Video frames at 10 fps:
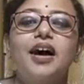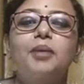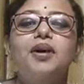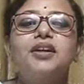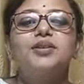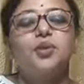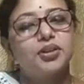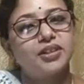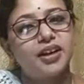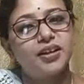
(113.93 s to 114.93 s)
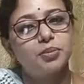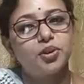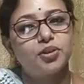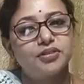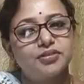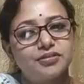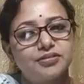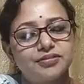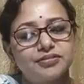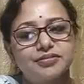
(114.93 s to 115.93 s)
আমার কথা এবং
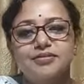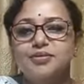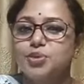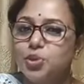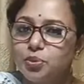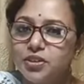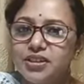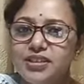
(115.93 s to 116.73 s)
ছবি